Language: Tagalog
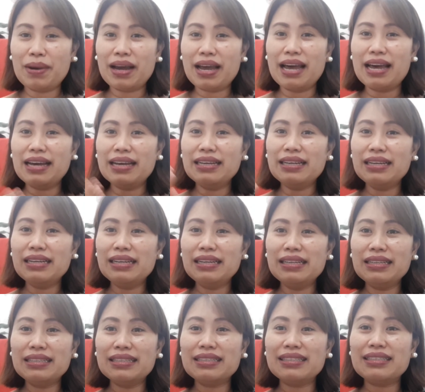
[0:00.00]
Pag ang
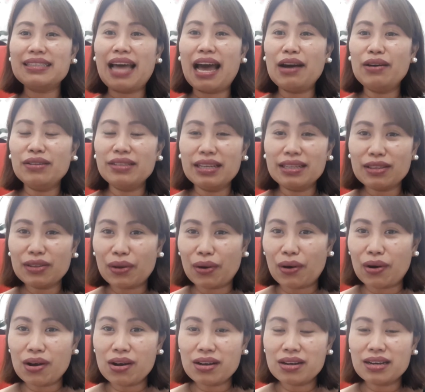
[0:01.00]
tao na
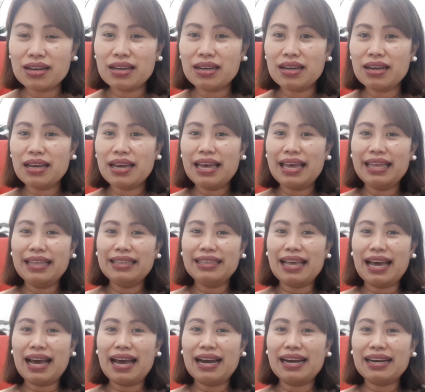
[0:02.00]
to
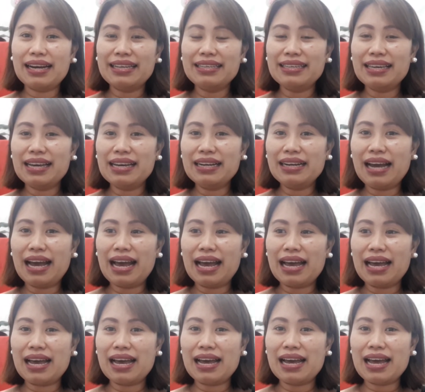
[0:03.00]
na ang kanyang
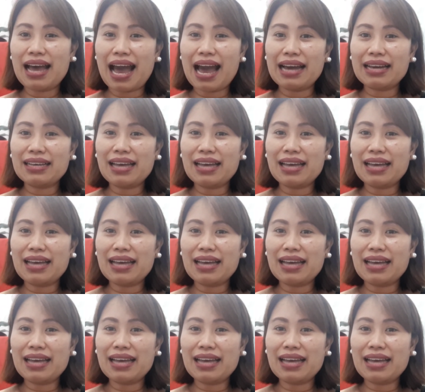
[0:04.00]
uh,